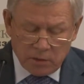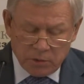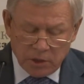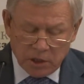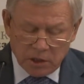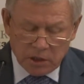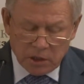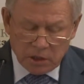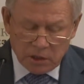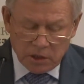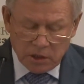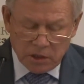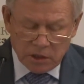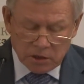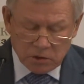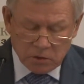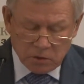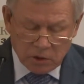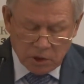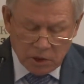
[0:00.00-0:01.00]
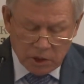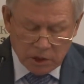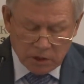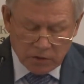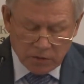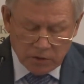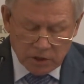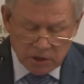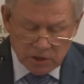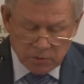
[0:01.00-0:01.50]
прикладных
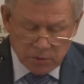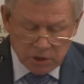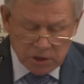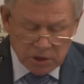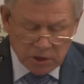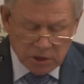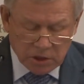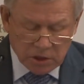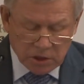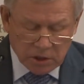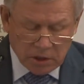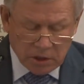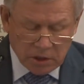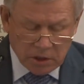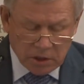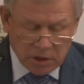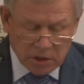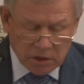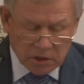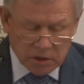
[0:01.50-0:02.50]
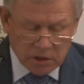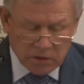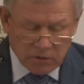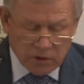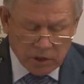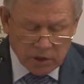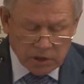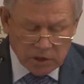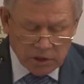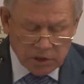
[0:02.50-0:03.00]
результатов космической деятельности в
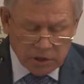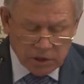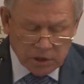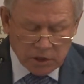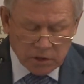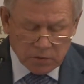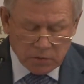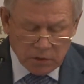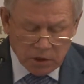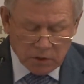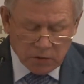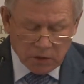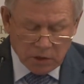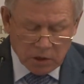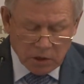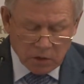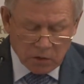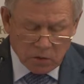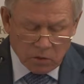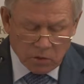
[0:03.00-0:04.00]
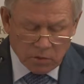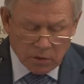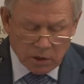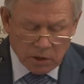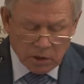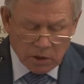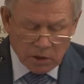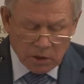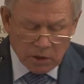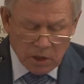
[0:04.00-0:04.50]
различные сферы
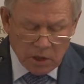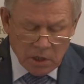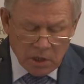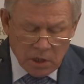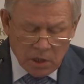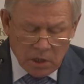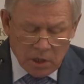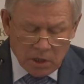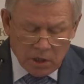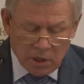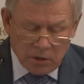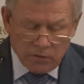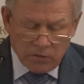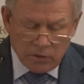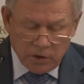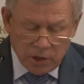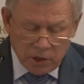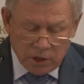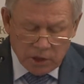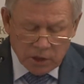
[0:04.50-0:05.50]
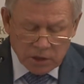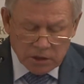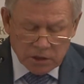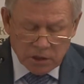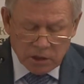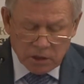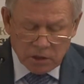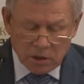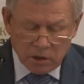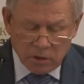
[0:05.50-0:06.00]
экономики и выход с
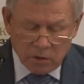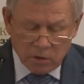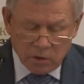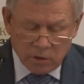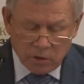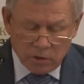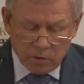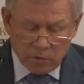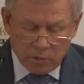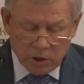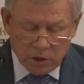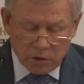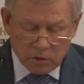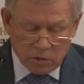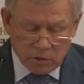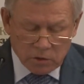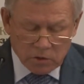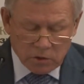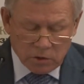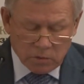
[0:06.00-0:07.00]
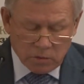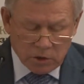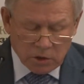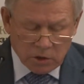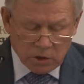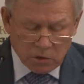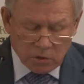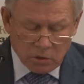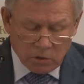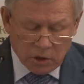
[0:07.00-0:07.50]
технологиями прогнозного
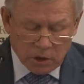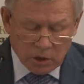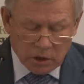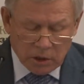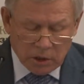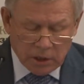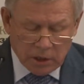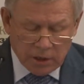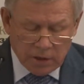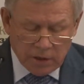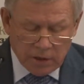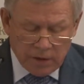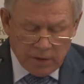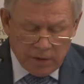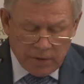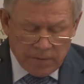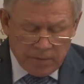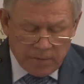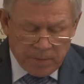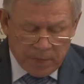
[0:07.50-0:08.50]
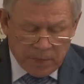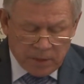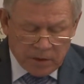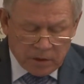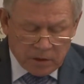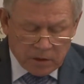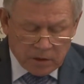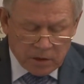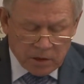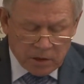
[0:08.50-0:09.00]
мониторинга
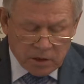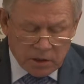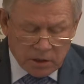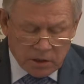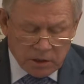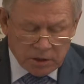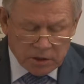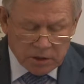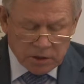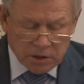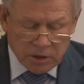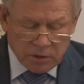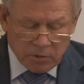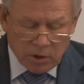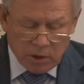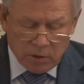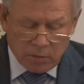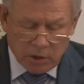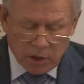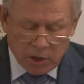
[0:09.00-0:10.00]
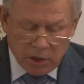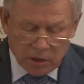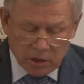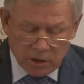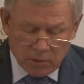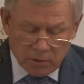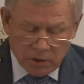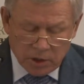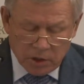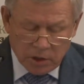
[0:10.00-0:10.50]
техническими
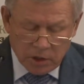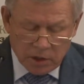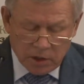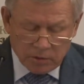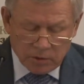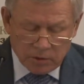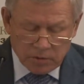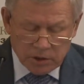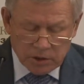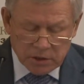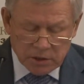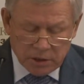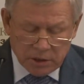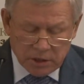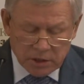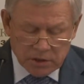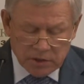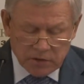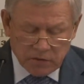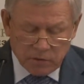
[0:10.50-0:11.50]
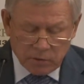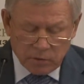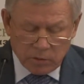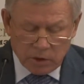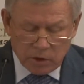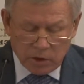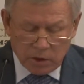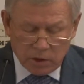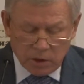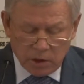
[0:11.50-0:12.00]
аппаратно-программными
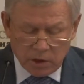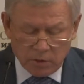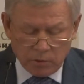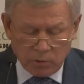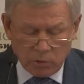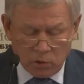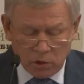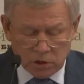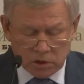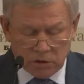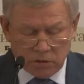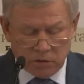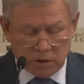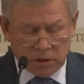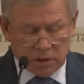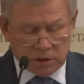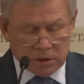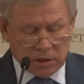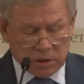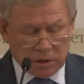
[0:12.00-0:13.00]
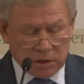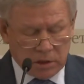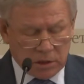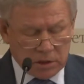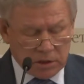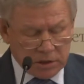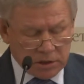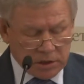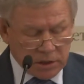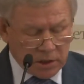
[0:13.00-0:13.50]
средствами их пользовательских
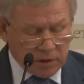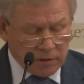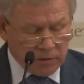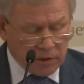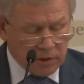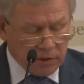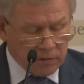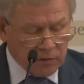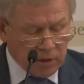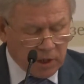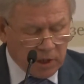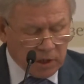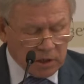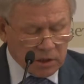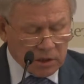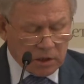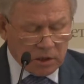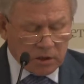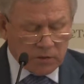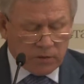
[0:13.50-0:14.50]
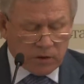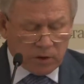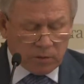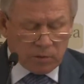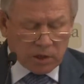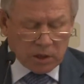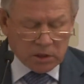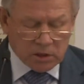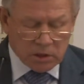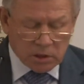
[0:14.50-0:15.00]
серверов на рынке
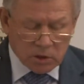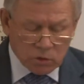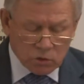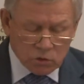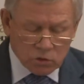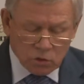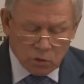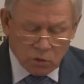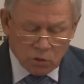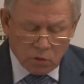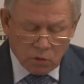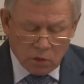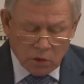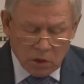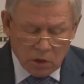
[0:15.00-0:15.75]
информации и услуг